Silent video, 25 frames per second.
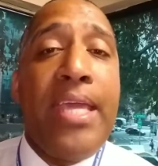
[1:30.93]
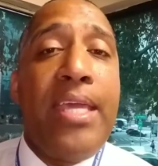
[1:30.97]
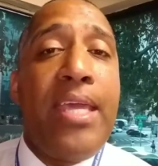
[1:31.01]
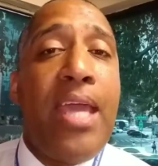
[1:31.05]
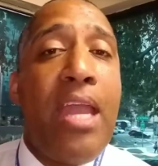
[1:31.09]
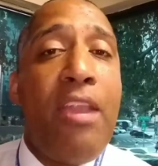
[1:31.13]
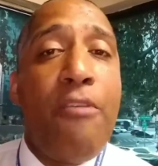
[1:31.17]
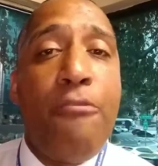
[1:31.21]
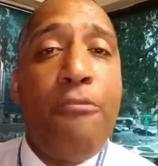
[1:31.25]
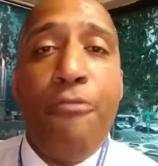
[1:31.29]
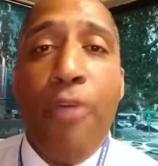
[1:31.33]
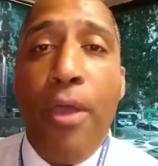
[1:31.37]

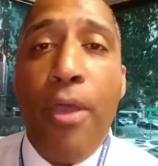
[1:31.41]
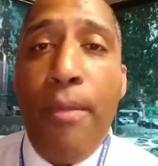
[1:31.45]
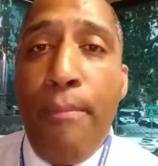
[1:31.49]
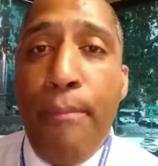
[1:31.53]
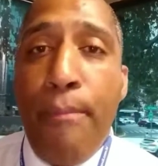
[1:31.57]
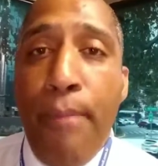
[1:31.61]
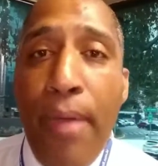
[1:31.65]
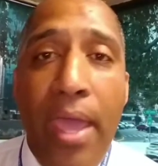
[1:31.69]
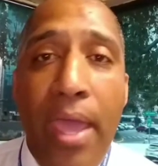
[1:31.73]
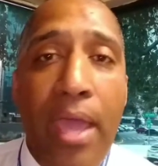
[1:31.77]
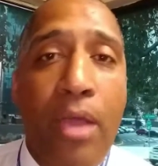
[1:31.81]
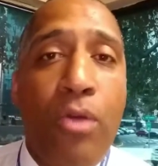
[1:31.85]
e ele foi
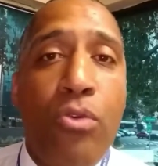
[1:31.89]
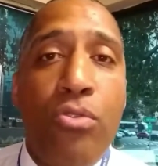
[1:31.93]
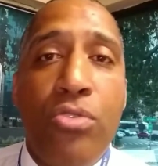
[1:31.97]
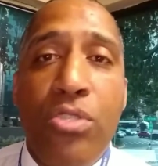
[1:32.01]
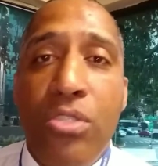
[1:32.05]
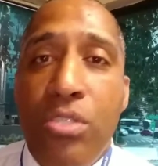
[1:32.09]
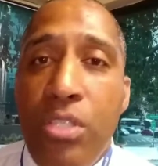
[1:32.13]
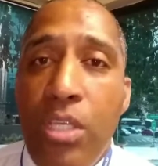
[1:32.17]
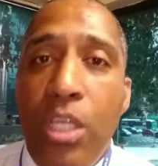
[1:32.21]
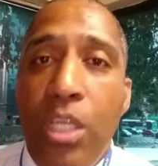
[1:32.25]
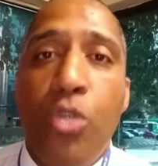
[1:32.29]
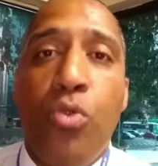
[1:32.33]
pego
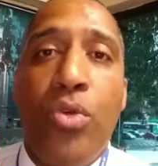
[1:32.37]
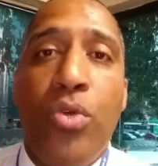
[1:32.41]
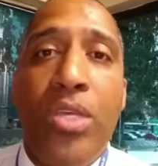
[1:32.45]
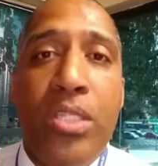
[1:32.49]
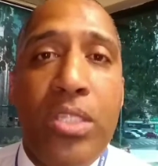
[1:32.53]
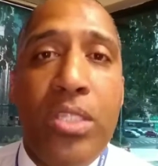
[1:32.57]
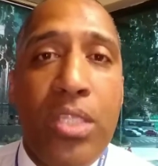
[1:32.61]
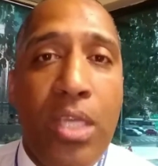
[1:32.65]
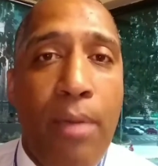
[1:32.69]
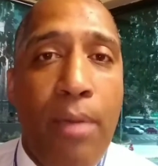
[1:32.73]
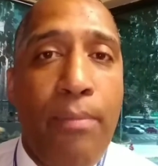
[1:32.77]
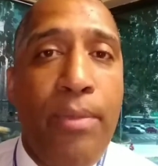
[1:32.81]
sim no
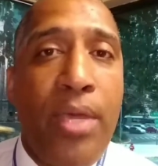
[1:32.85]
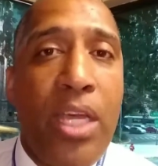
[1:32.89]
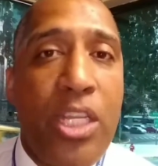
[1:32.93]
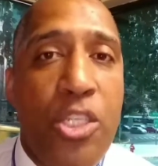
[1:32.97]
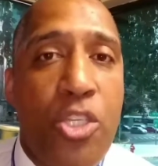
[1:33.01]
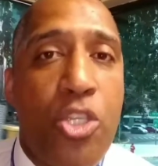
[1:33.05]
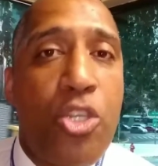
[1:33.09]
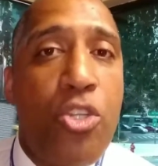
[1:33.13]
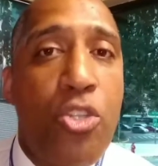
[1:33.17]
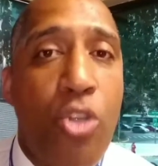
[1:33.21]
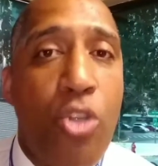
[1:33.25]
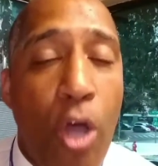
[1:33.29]
exame
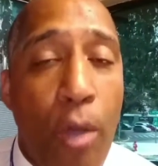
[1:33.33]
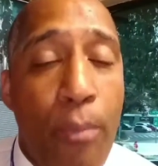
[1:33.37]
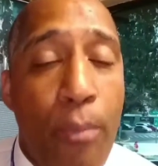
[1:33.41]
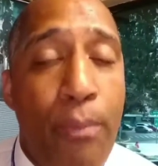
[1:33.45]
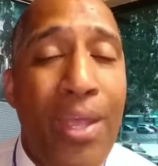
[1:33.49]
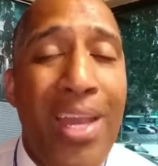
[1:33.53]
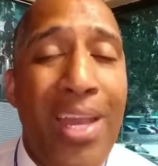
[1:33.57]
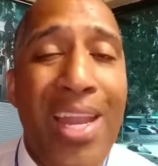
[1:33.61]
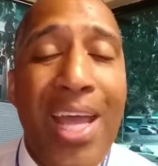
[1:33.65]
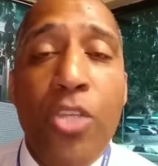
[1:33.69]
antidope.